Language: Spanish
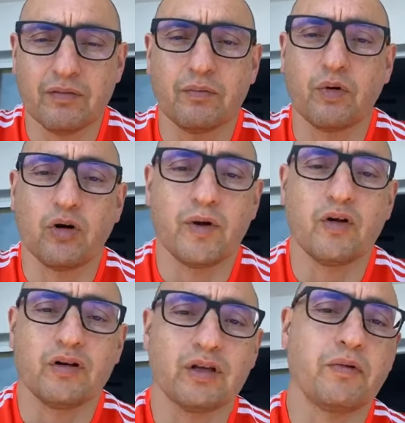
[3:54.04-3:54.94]
por lo
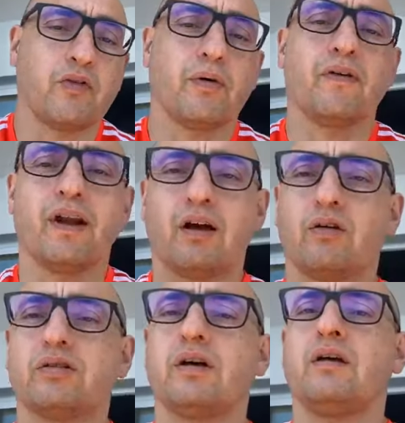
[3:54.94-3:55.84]
menos esa es mi forma de ver las
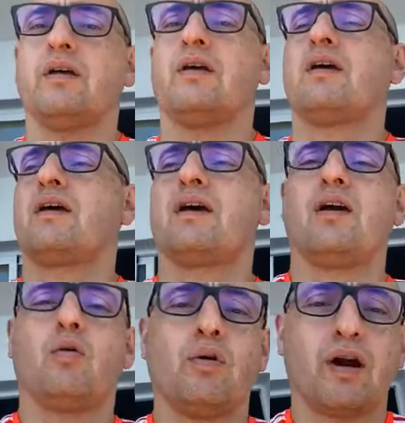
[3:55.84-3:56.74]
cosas,
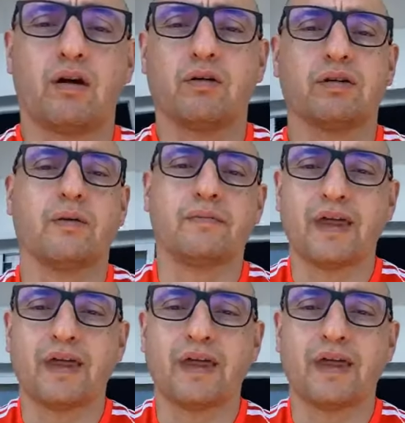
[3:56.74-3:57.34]
que una cosa